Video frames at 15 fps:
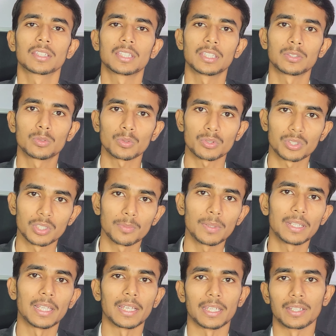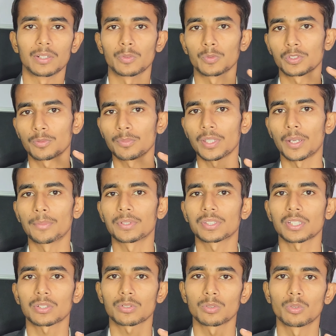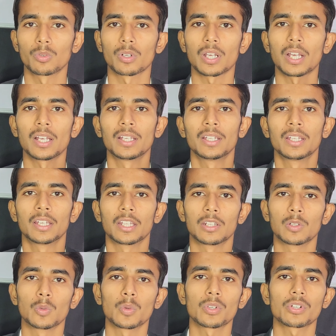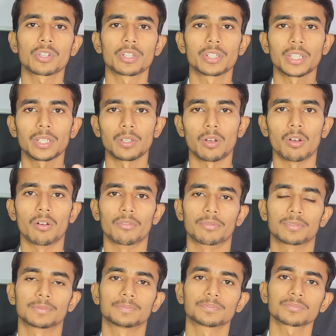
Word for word: कि जो सिविल है उसमें हमेशा शो होगा लोन रिटर्न ऑफ